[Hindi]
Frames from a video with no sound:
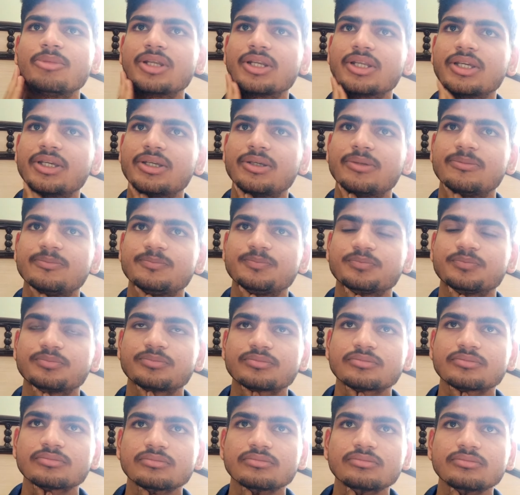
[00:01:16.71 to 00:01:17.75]
मैंने
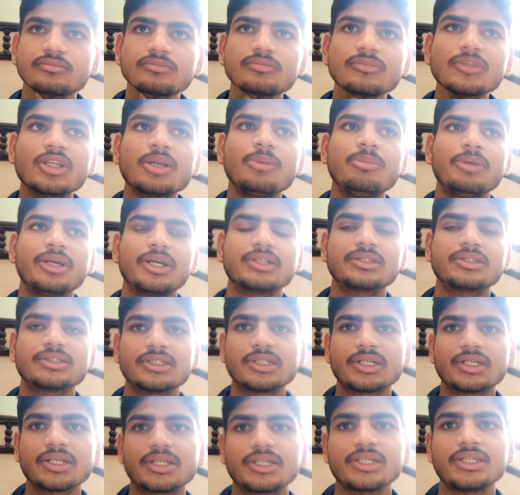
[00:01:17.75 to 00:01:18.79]
मैंग
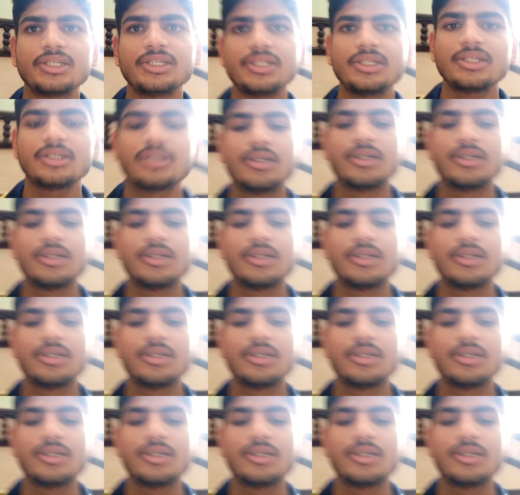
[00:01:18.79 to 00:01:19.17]
सर की